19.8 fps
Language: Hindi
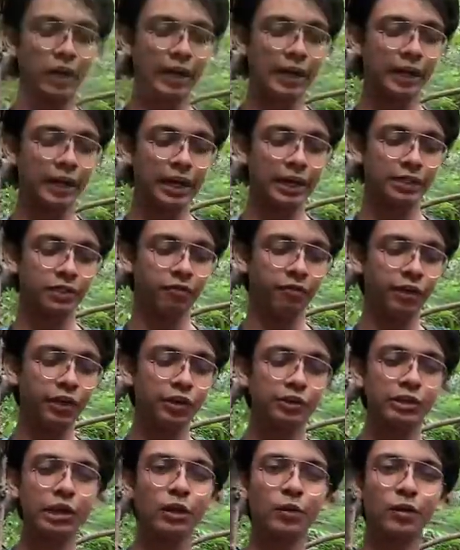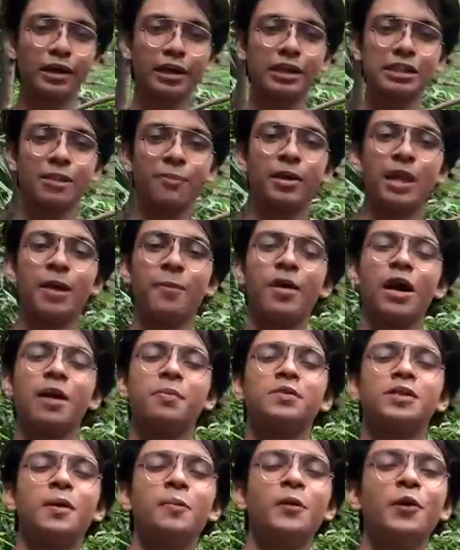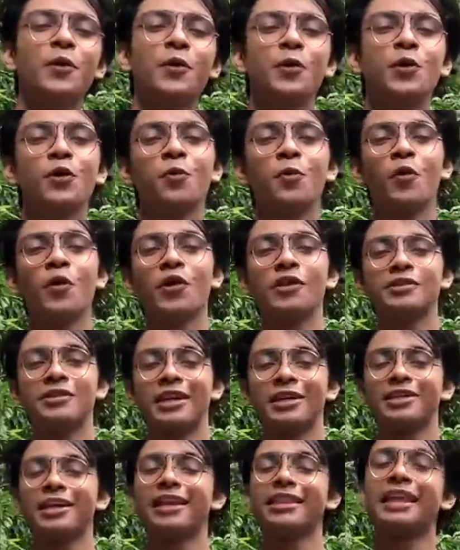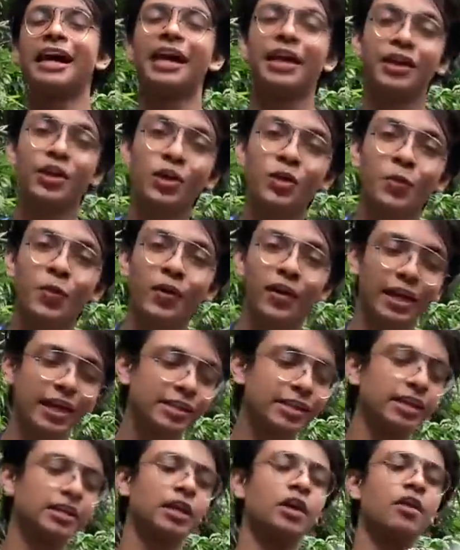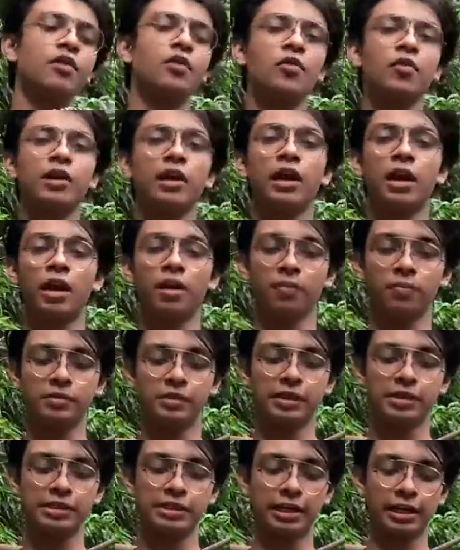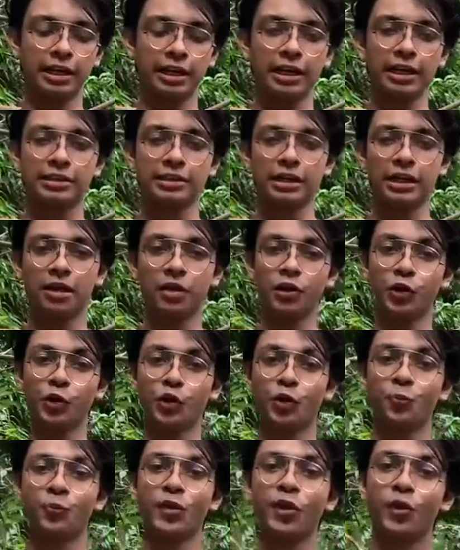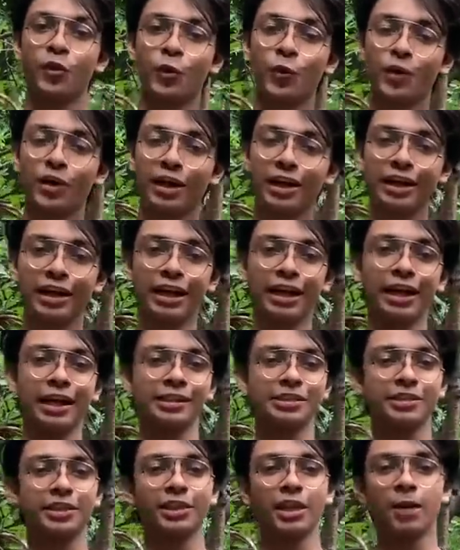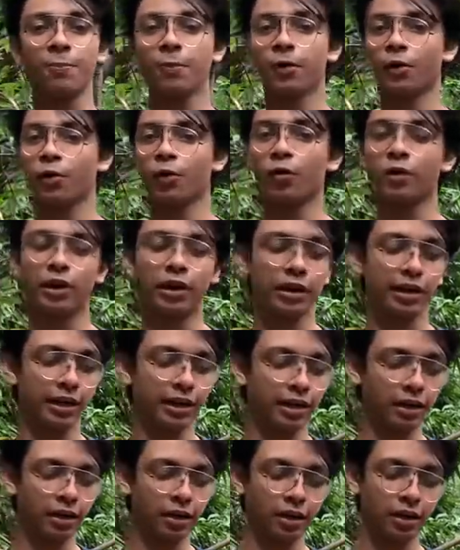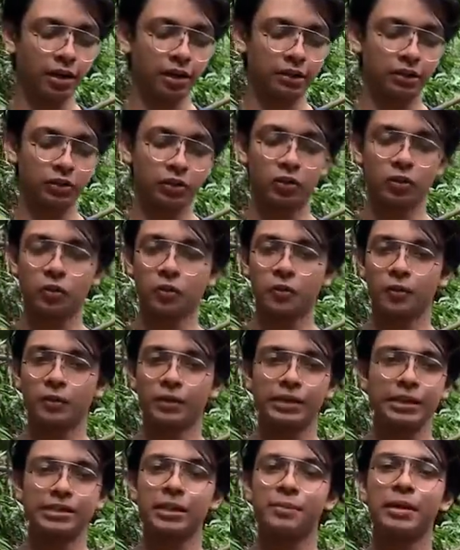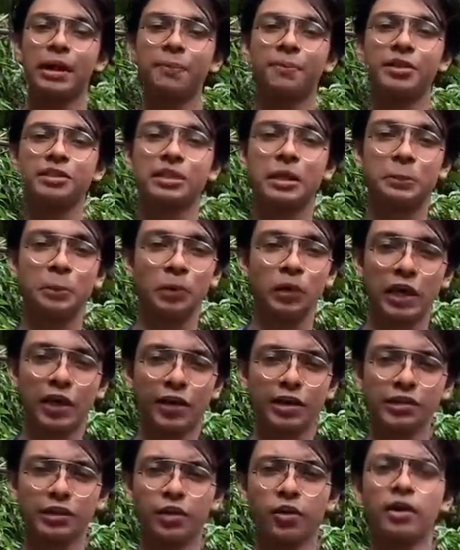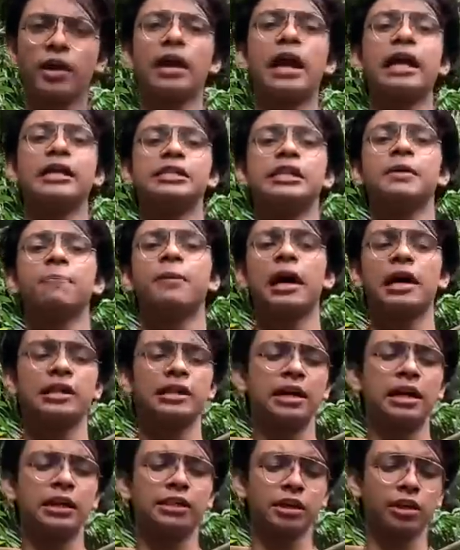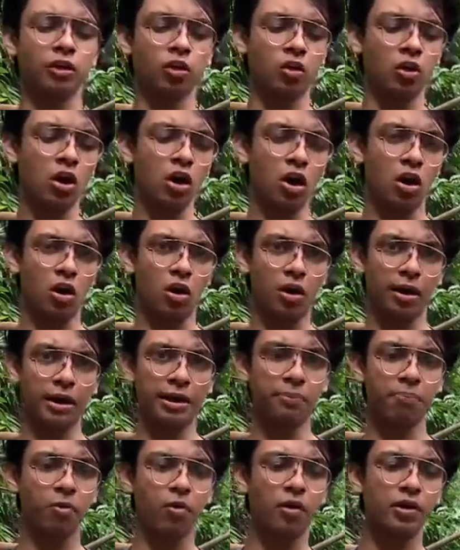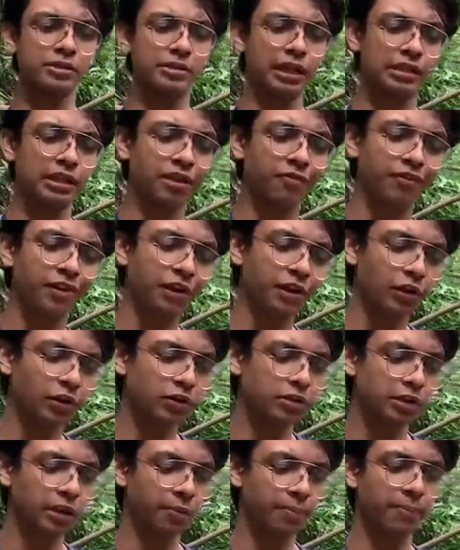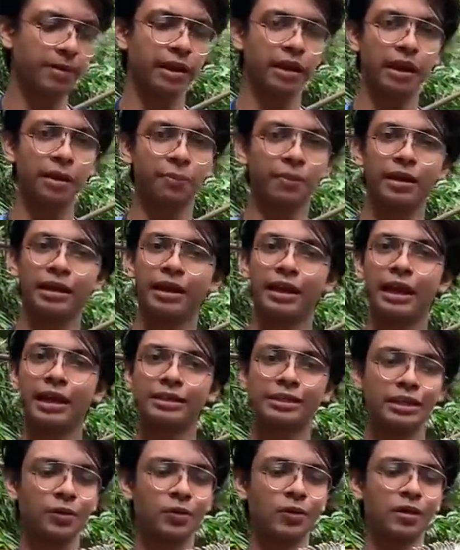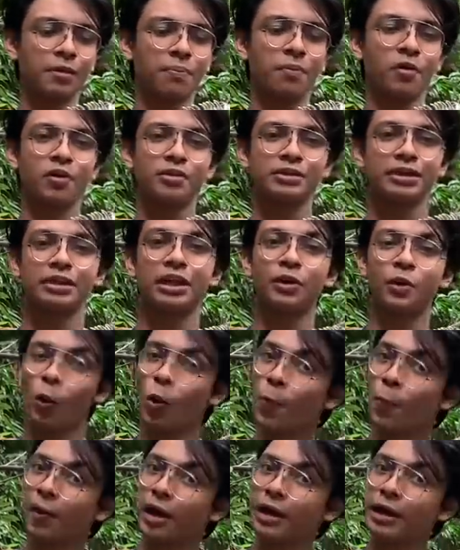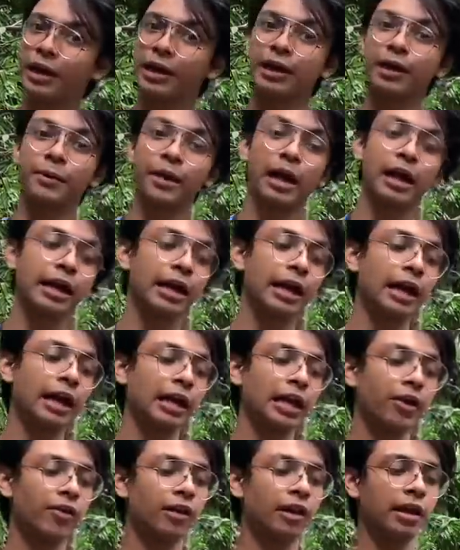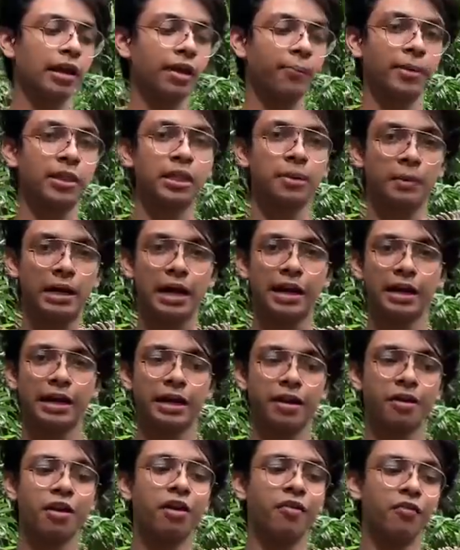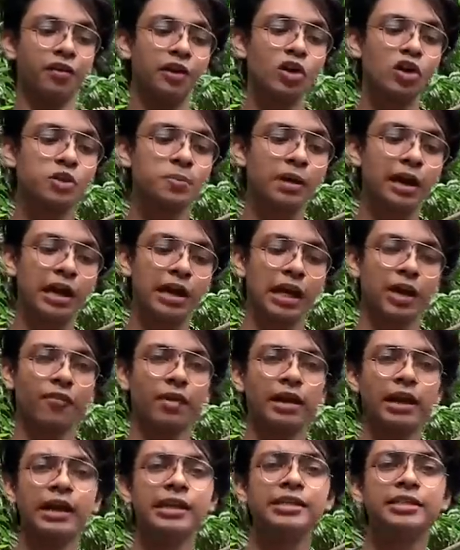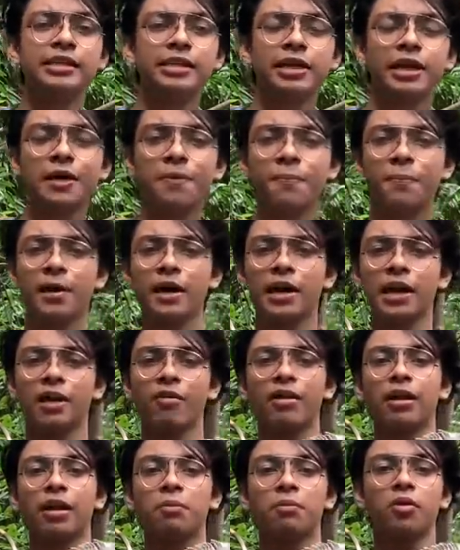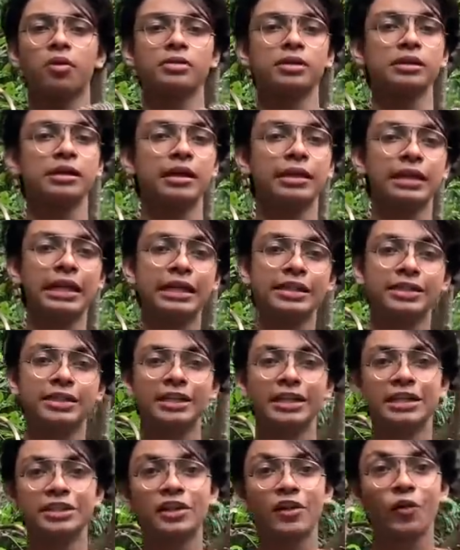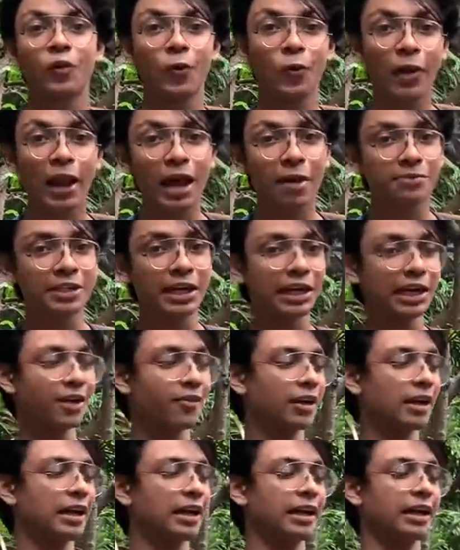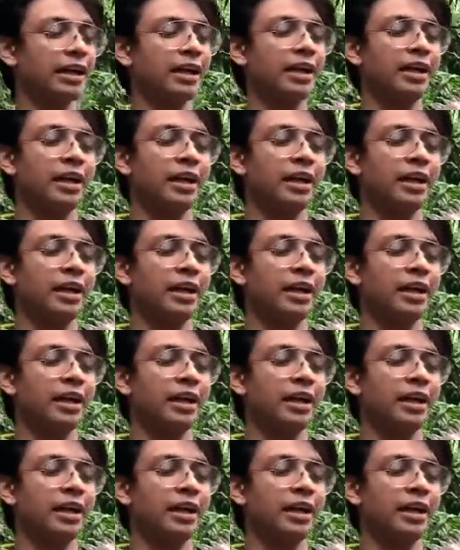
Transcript: राइट गाइस वीडियो चालू करने से पहले मैं आप सब लोग को बहुत ज़्यादा थैंक यू बोलना चाहता हूँ क्योंकि हम जिस तरीके से यूट्यूब पे ग्रो कर रहे हैं इंस्टाग्राम पे ग्रो कर रहे हैं तो ये सब आपके सपोर्ट की वजह से हो रहा है ऐसे ही प्यार दिखाते रहो और ये बहुत ज़्यादा वीडियोस मैं आपके लिए लाते रहूँगा बहुत ज़्यादा डोप कंटेंट आगे आने वाला है मतलब आगे वीडियोस में आने वाला है इंस्टाग्राम पे आने वाला है बहुत ज़्यादा डेंजर डेंजर कोलैब्स आने वाले हैं